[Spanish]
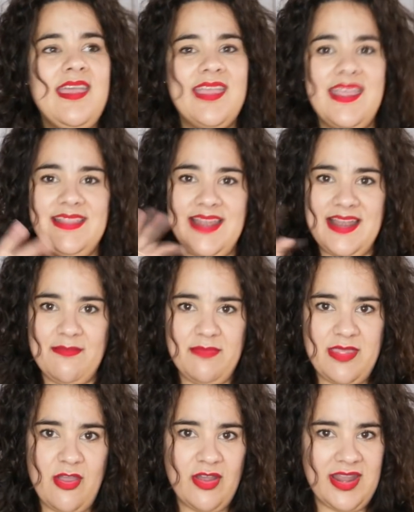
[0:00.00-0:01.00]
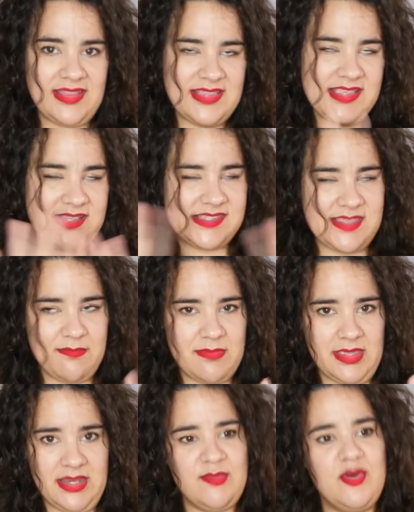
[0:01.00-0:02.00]
que entre el envío gratis sin
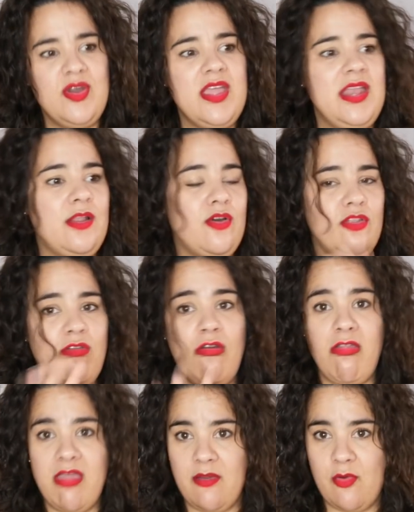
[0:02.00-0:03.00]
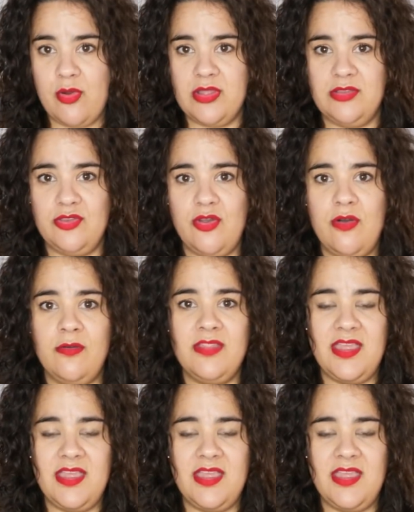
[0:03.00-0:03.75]
mínimo, el código de descuento